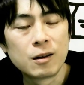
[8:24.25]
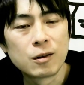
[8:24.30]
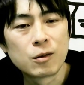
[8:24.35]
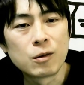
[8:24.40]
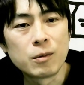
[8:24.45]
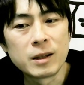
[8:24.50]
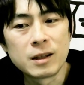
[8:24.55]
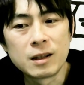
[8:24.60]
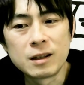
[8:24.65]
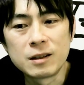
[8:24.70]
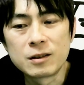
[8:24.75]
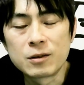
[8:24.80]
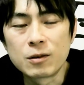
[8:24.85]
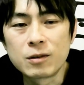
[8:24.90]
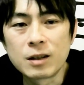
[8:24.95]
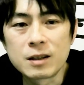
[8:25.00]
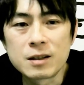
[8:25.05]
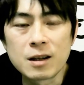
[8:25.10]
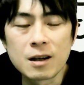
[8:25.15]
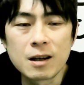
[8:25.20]
コメディにそ
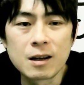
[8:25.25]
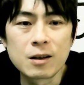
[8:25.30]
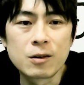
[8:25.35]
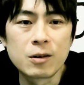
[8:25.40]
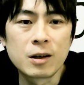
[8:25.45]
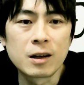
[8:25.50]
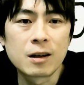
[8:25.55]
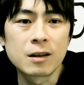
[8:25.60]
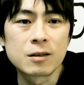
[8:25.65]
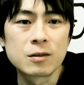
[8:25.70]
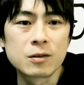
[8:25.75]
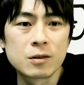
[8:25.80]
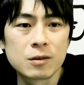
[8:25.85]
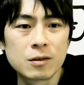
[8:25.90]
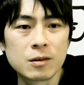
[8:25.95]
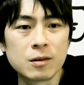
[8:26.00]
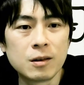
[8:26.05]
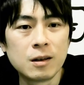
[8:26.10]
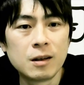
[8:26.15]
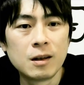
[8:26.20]
んな社会を変革す
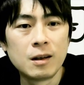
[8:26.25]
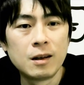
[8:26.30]
る、